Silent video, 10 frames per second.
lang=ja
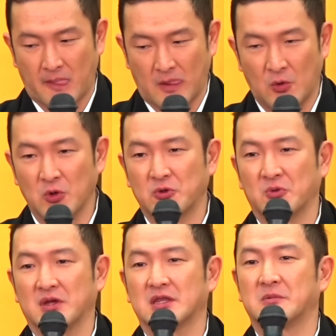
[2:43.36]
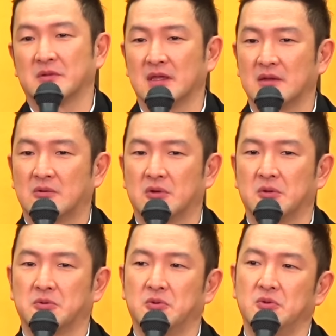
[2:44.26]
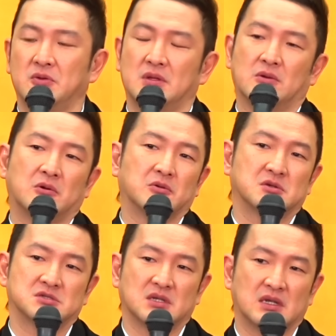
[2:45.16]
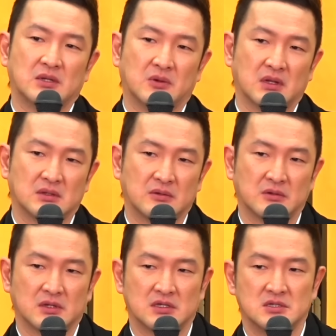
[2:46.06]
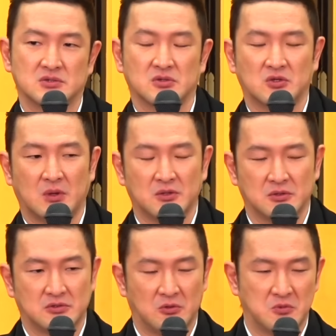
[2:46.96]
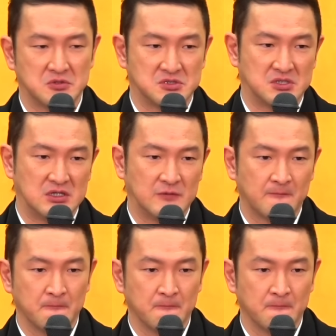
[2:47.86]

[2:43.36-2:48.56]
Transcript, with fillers: 報道の方もねこれをどういうふうに報道したらいいのかってことは非常に戸惑うと思うし